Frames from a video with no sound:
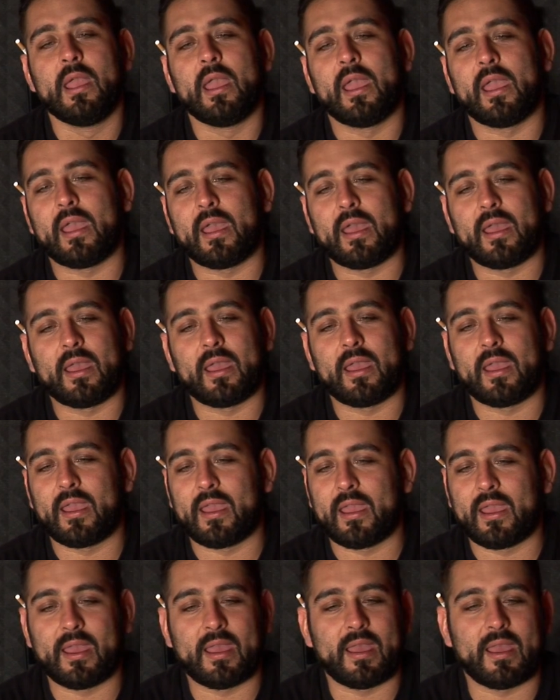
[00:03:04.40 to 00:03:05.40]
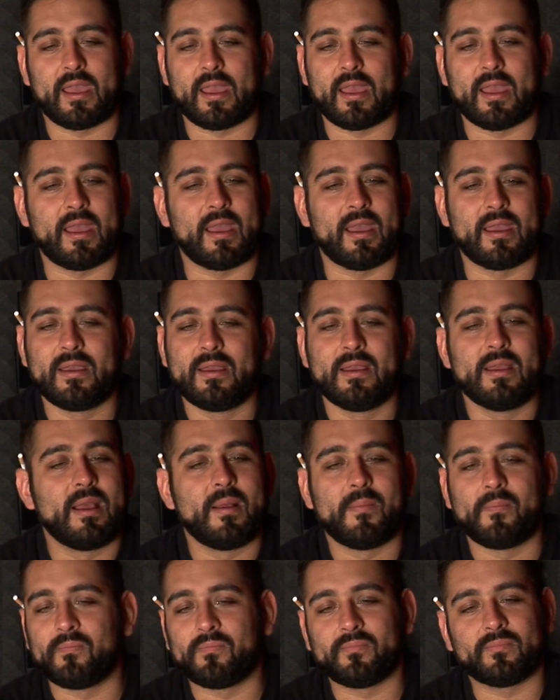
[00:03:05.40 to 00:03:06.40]
eh,
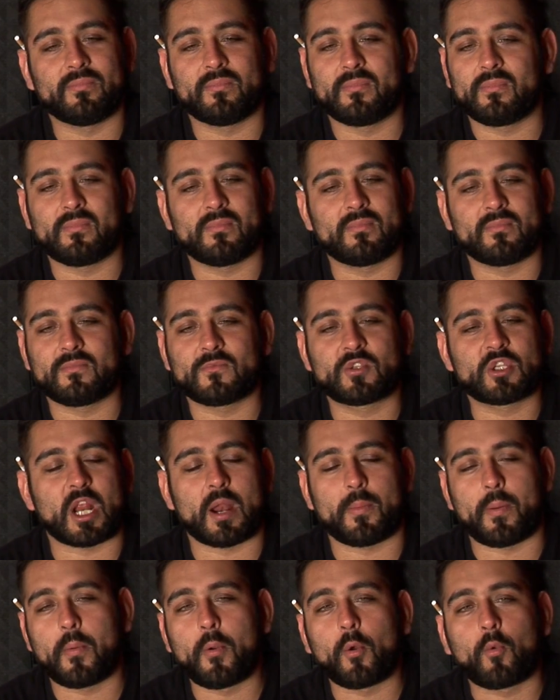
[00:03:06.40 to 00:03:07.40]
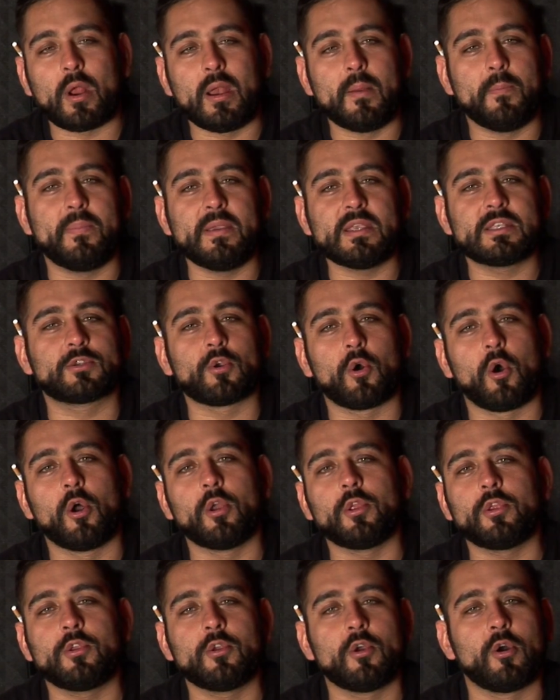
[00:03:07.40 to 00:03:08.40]
c'era proprio quel
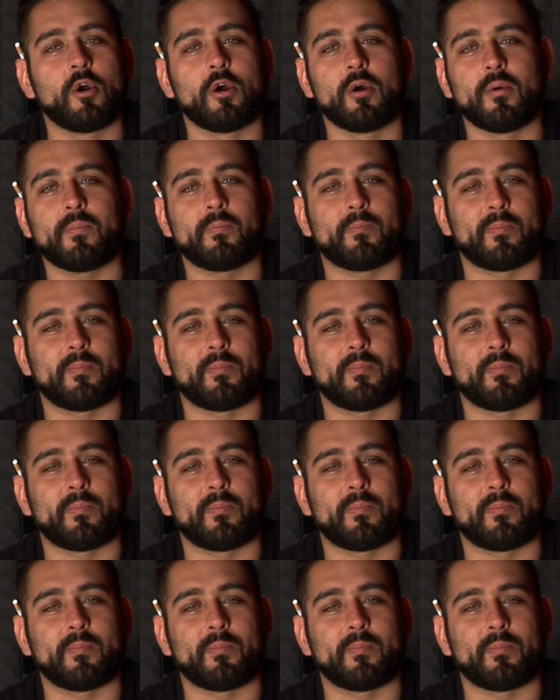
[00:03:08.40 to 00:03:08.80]
bisogno